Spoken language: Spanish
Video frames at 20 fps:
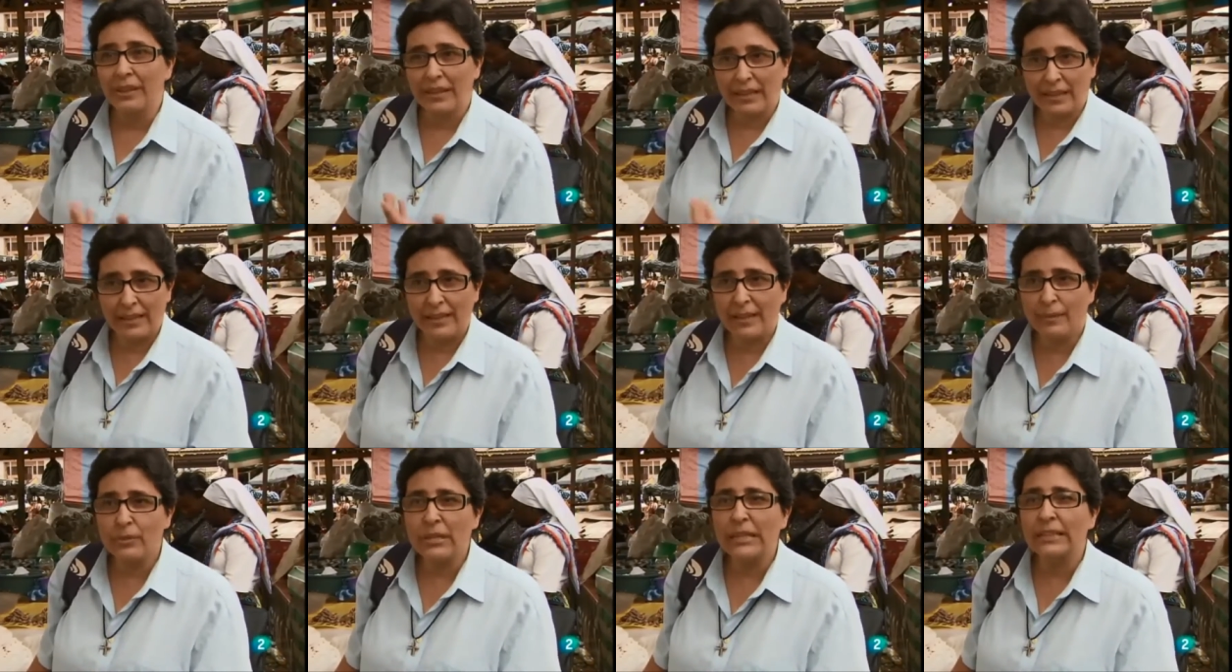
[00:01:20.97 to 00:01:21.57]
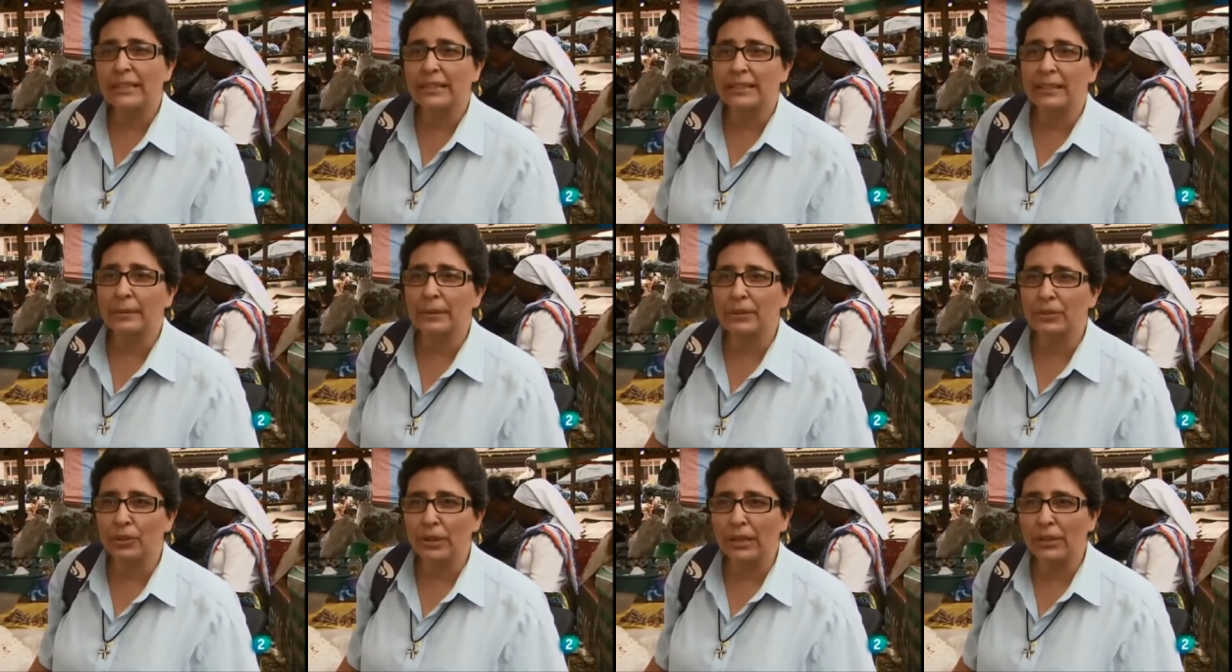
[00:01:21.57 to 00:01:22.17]
y que le damos el
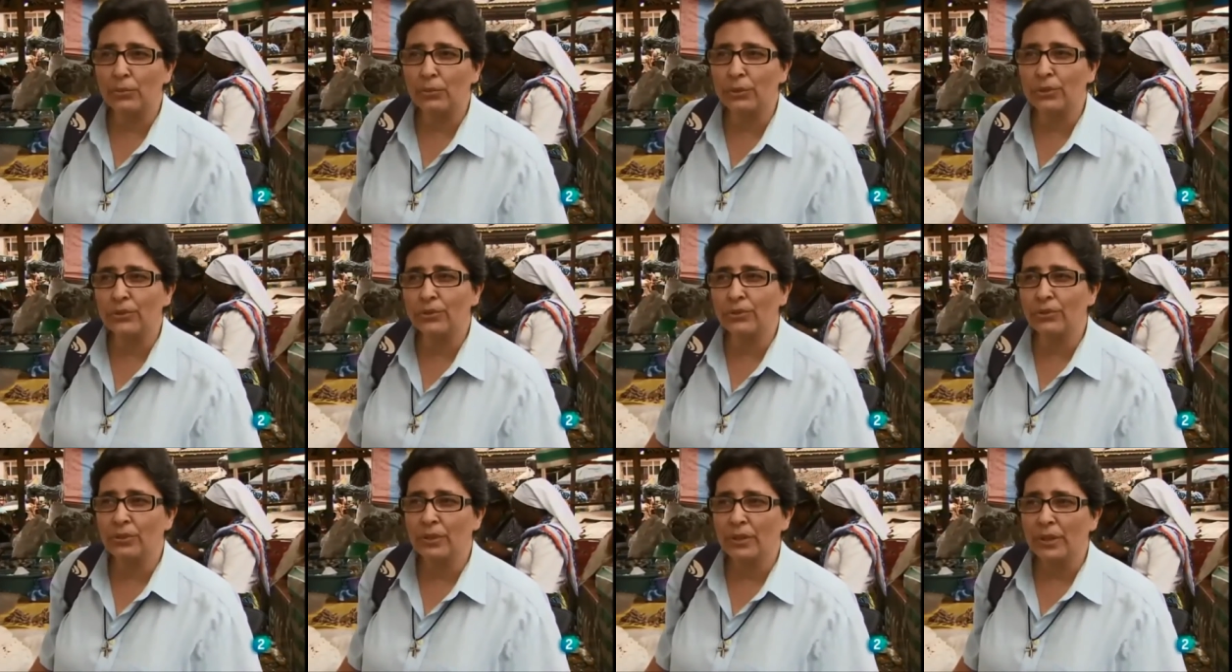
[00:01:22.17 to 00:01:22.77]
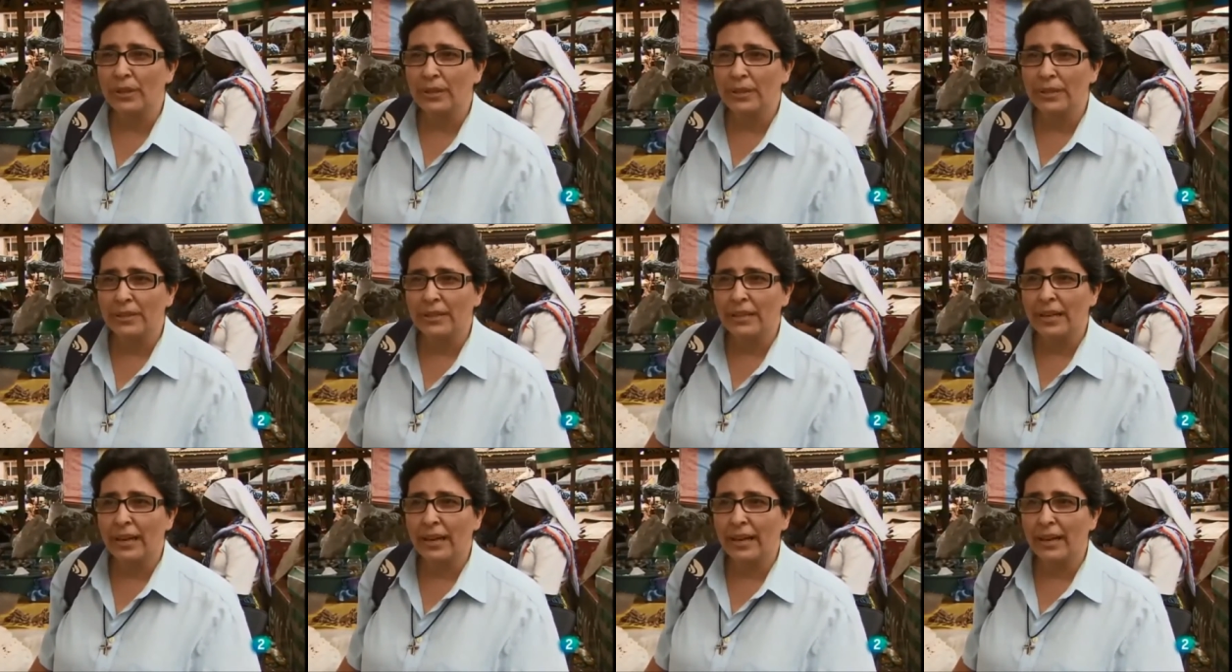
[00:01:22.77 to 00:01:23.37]
tratamiento gratuito,
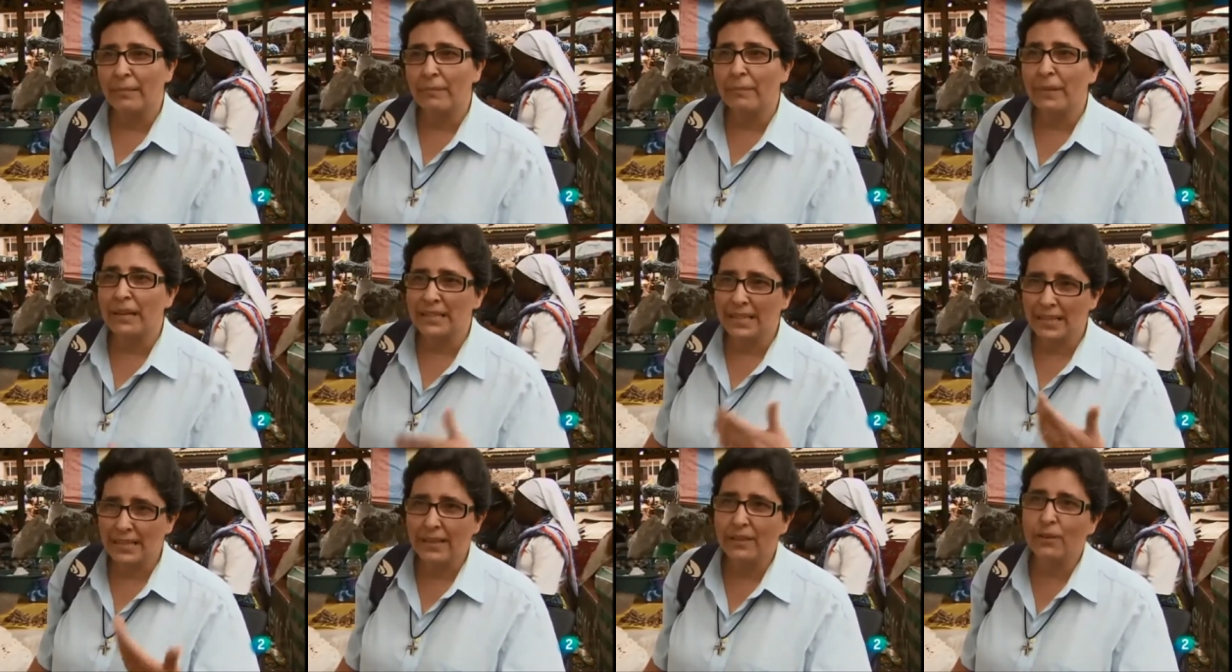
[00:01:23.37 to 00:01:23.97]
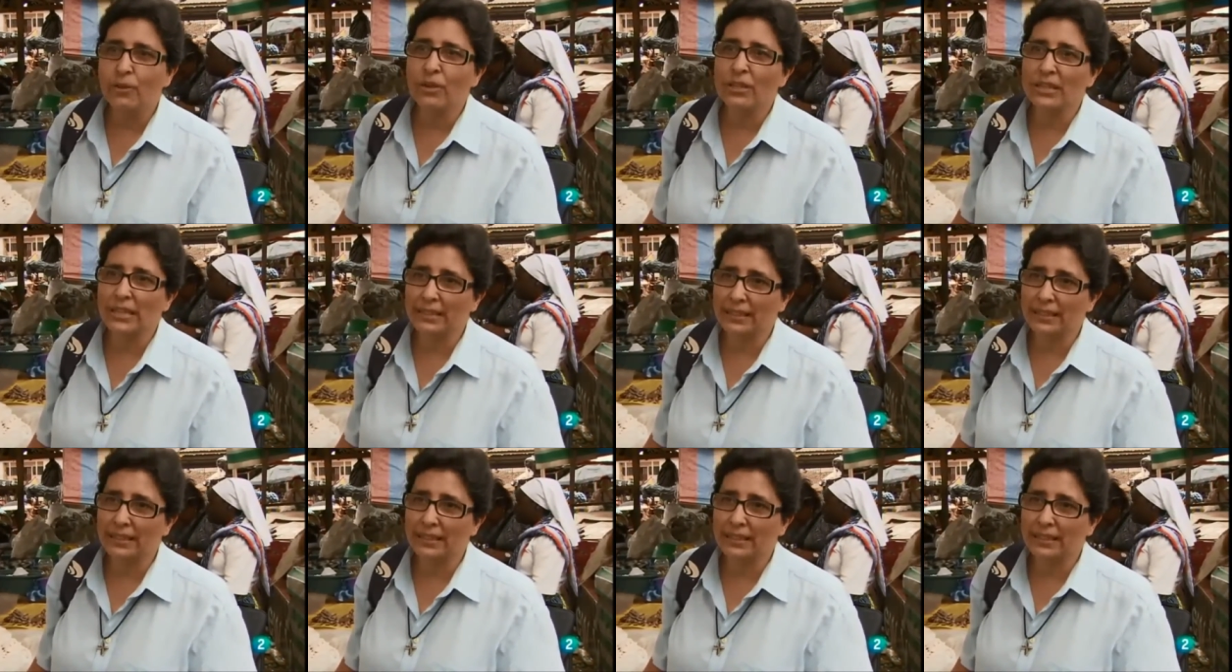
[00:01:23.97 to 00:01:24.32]
llegar más allá de lo que es